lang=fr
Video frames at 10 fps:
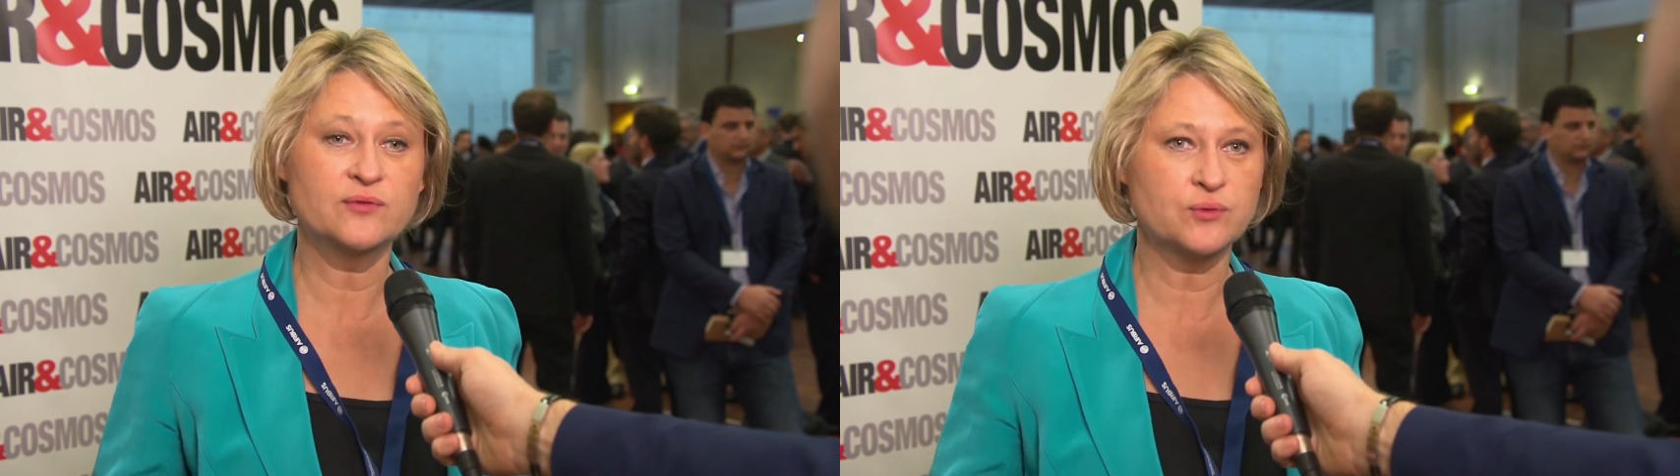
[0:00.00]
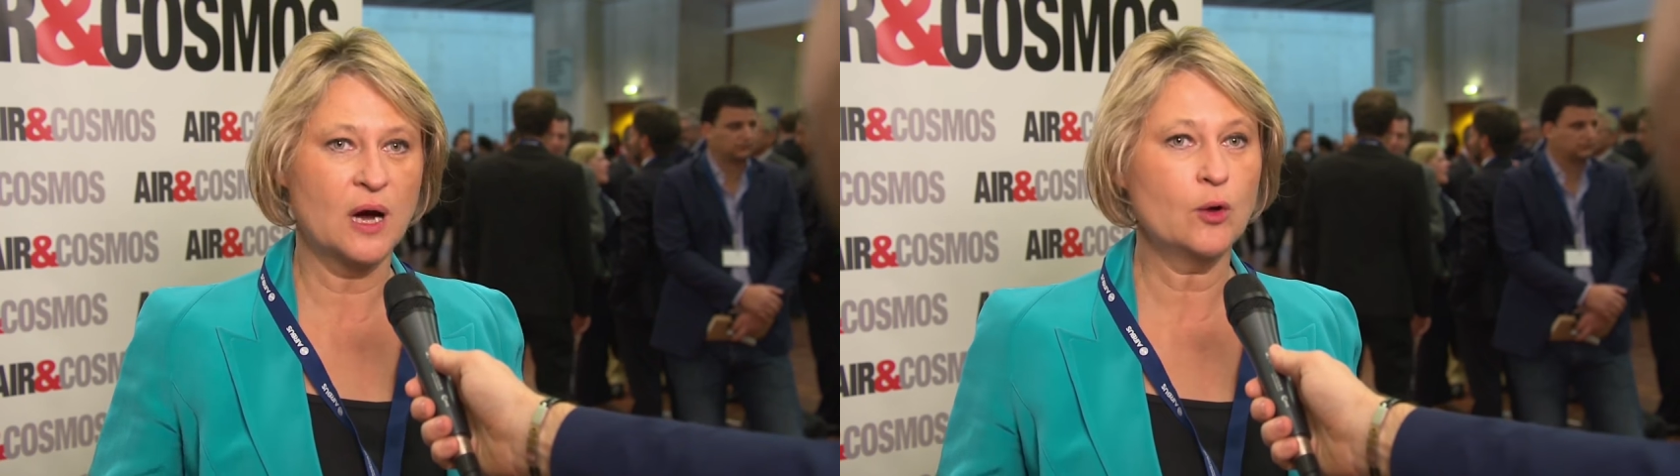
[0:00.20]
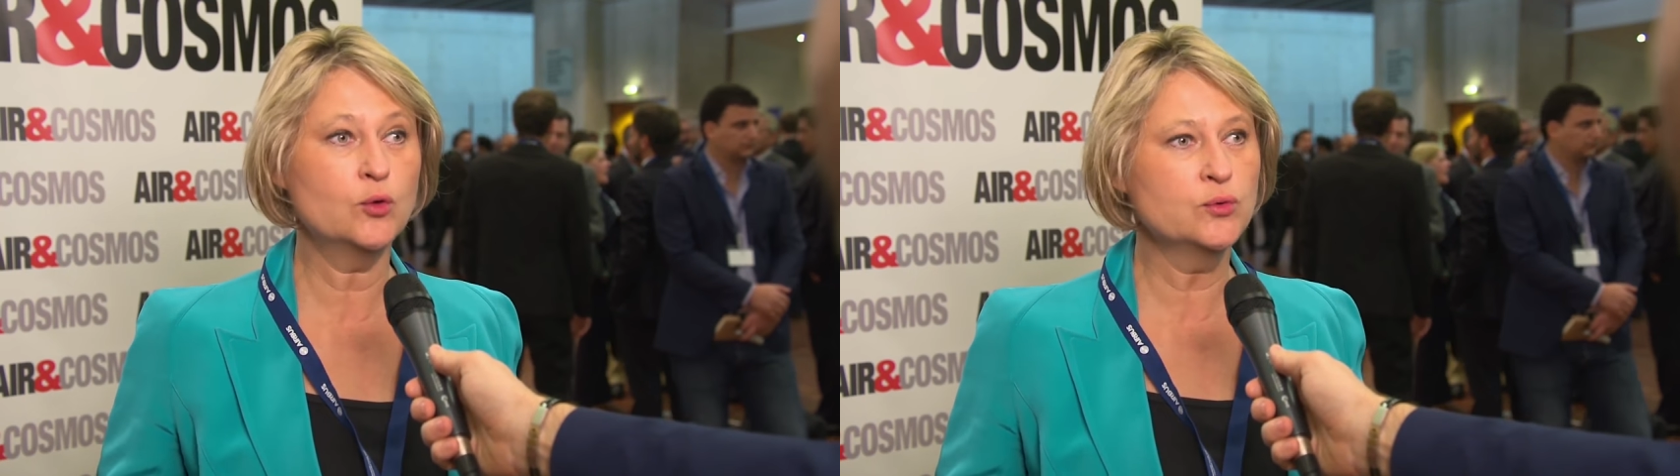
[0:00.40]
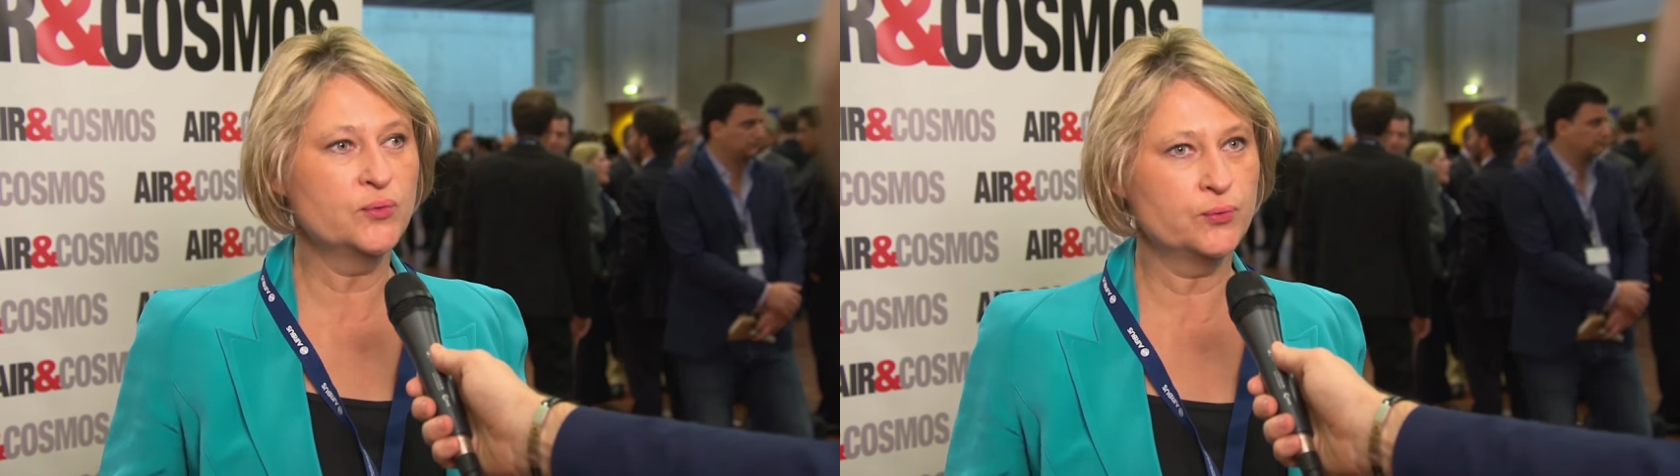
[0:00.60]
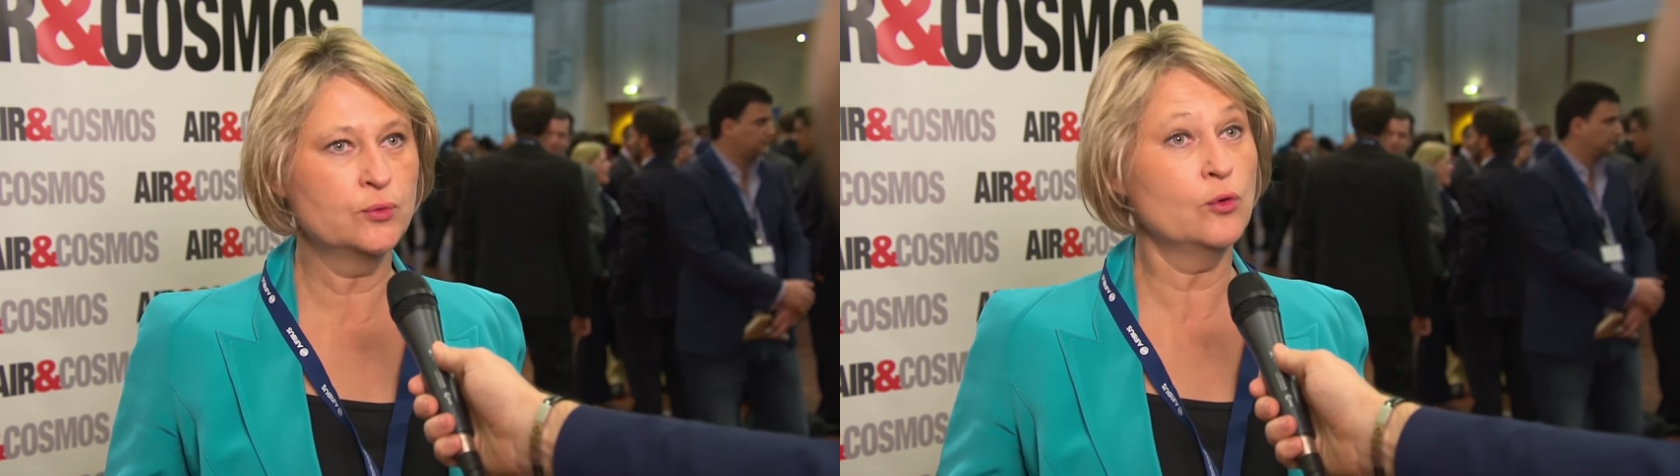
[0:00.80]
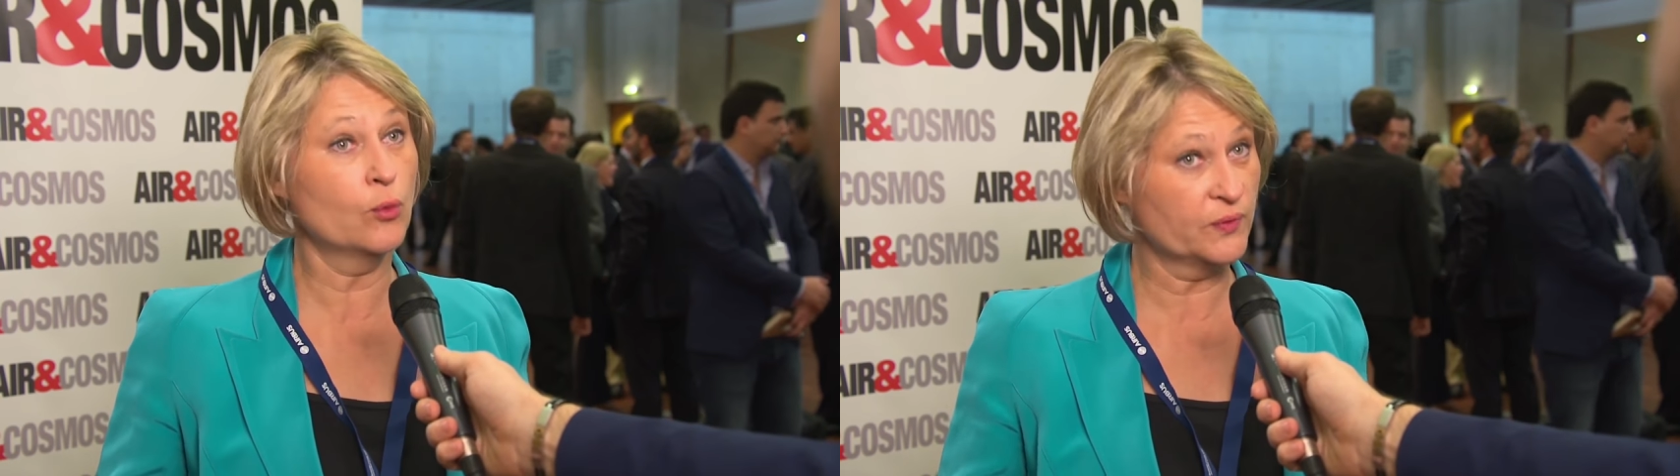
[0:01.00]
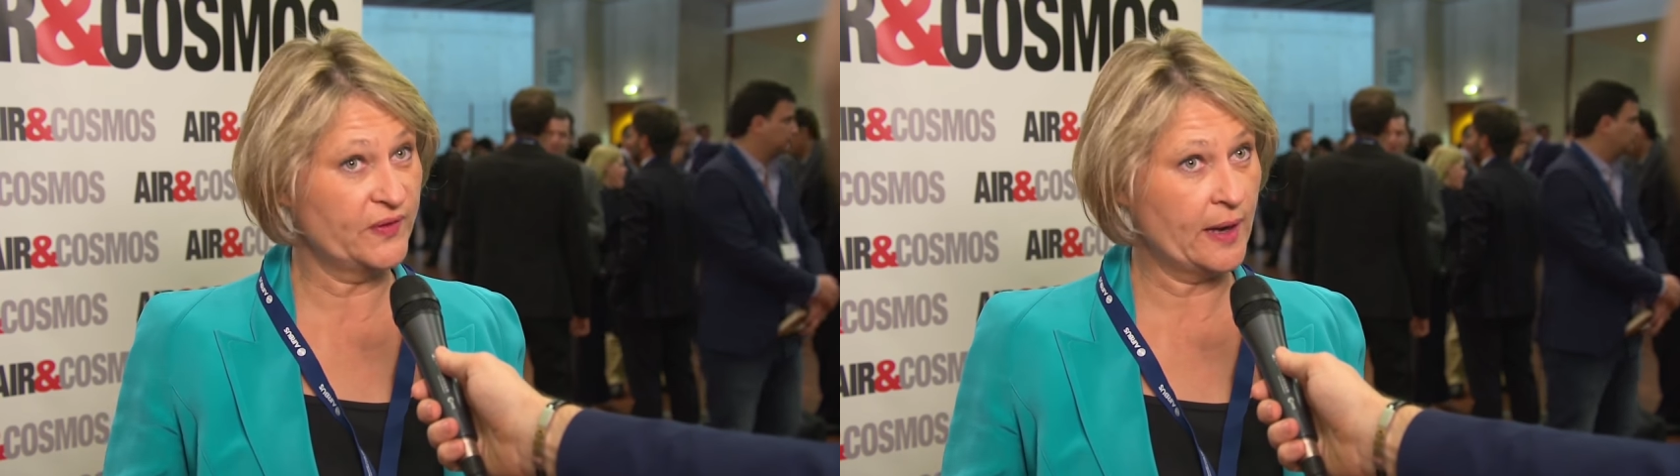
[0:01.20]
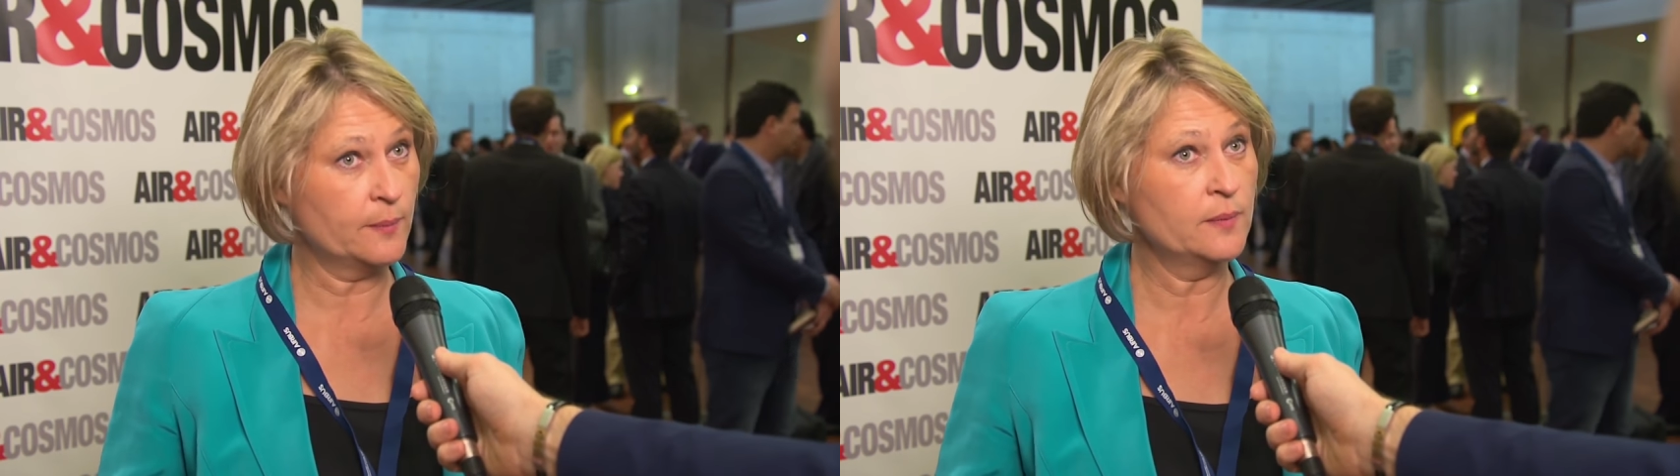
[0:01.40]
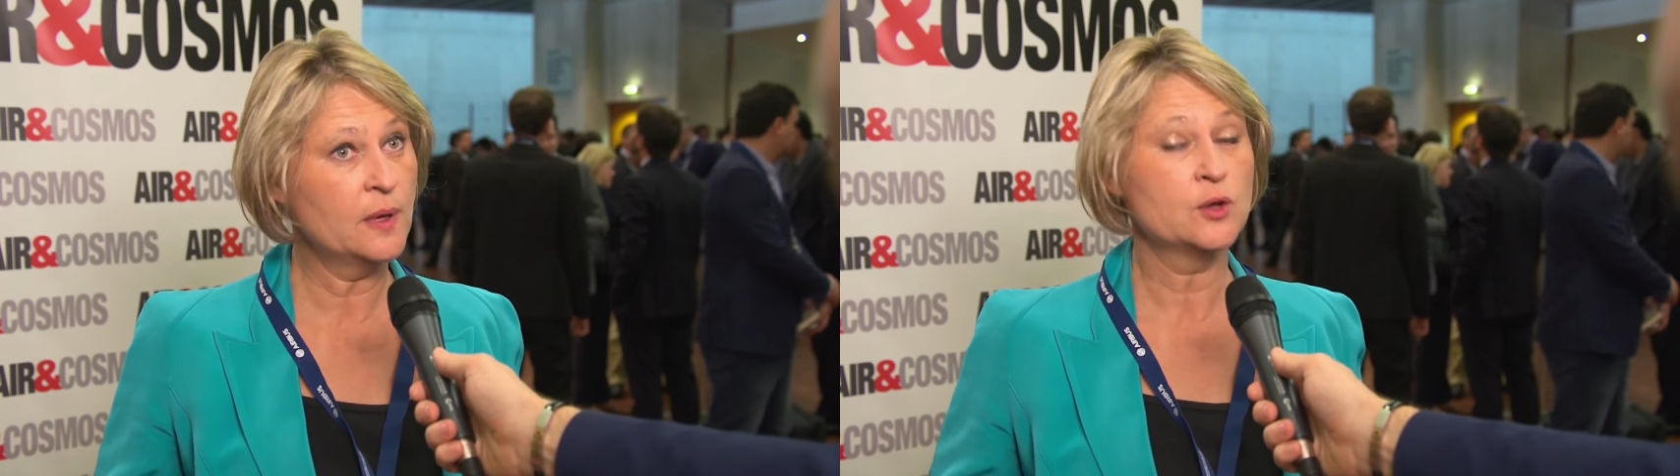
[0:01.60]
avoir une vue long terme,